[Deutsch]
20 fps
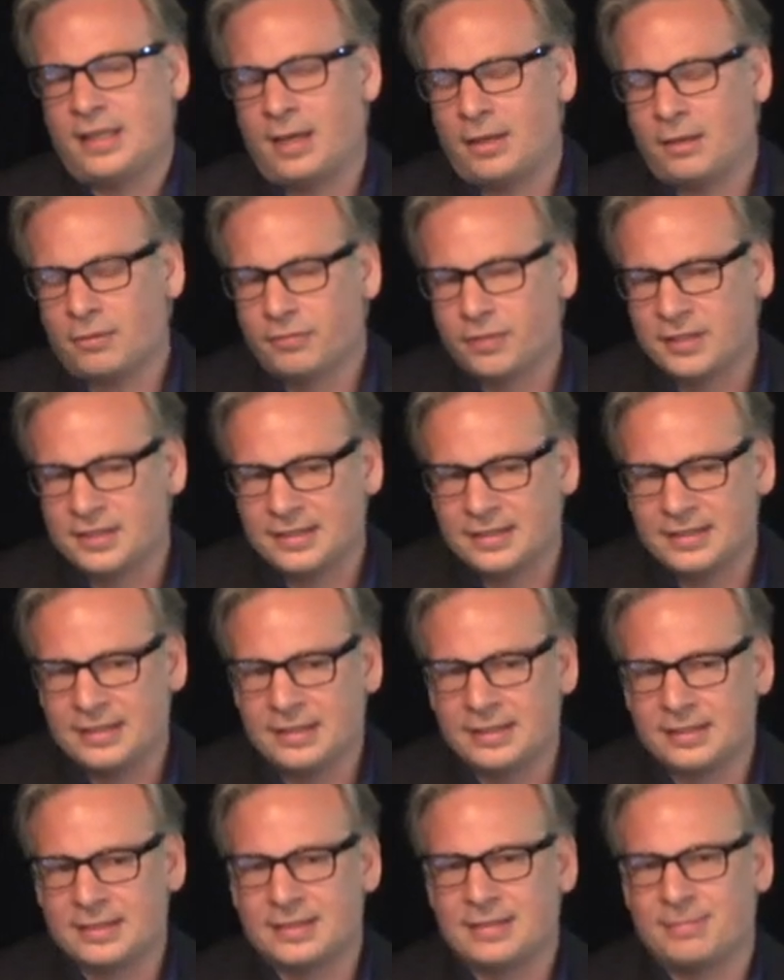ja auch wissen,
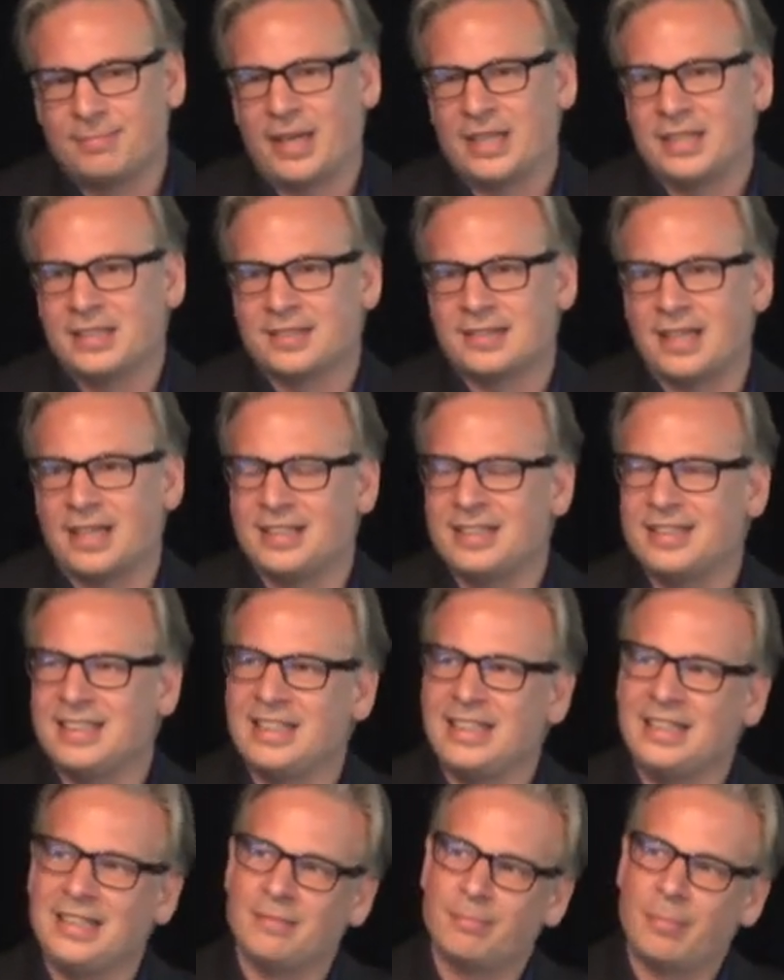ist, manche Sachen,
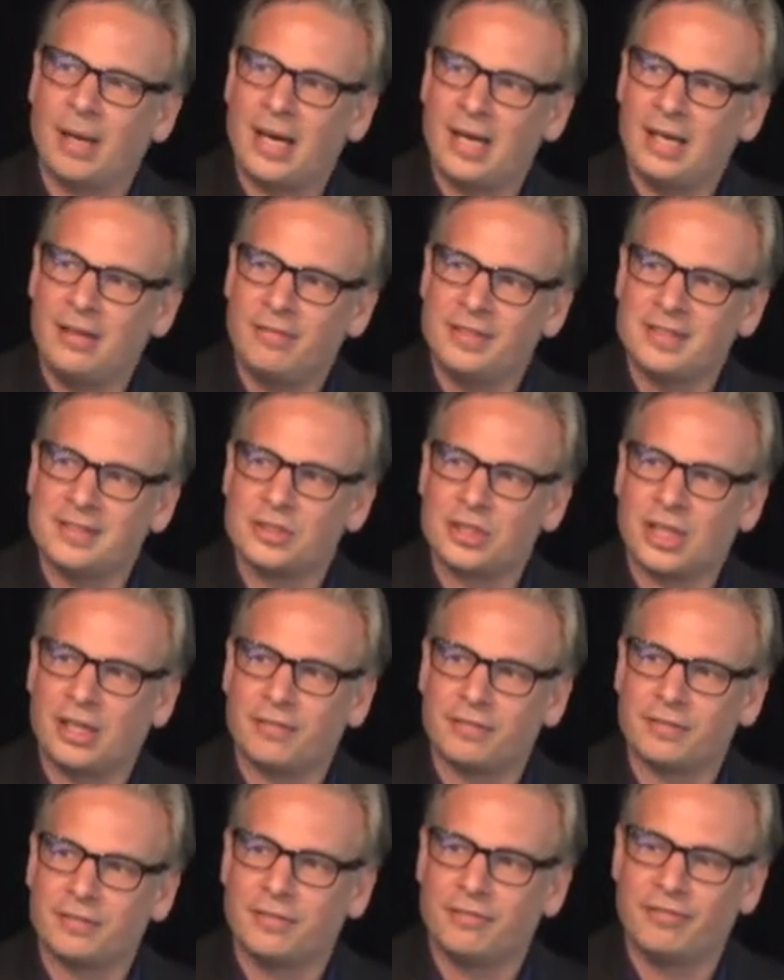die mal
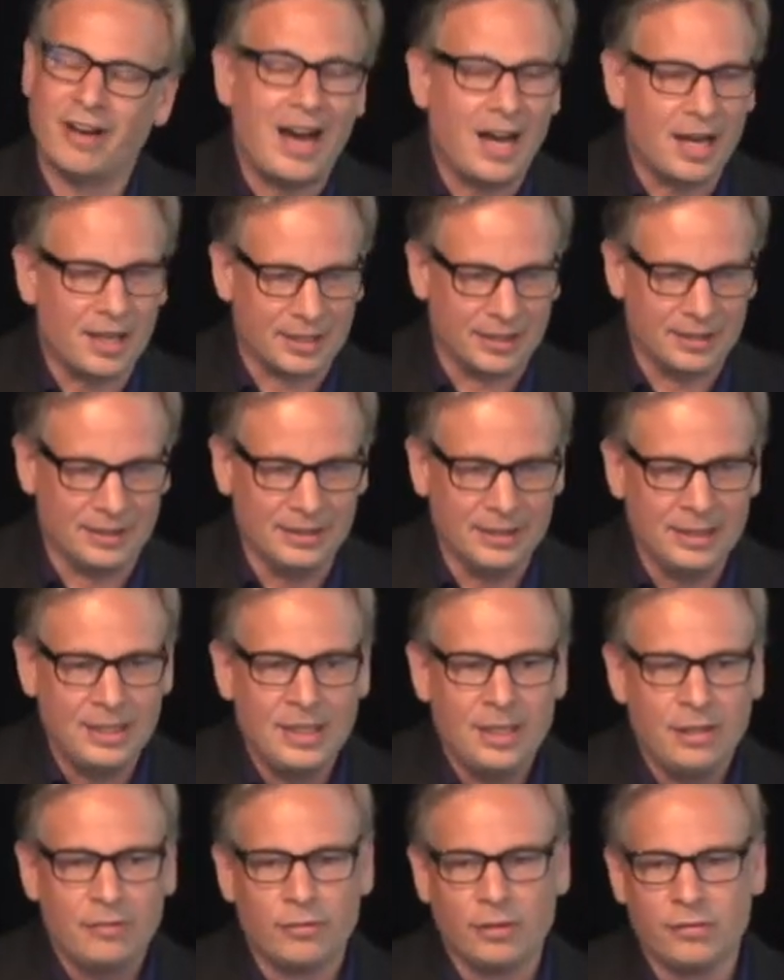Wissenschaft waren,
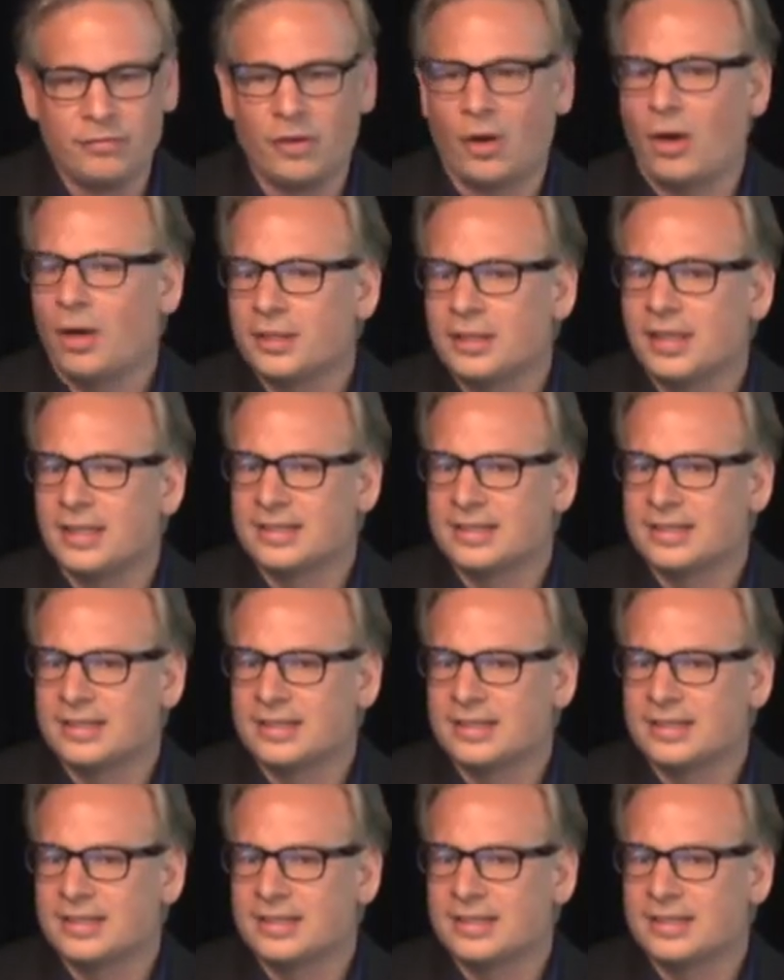würden wir heute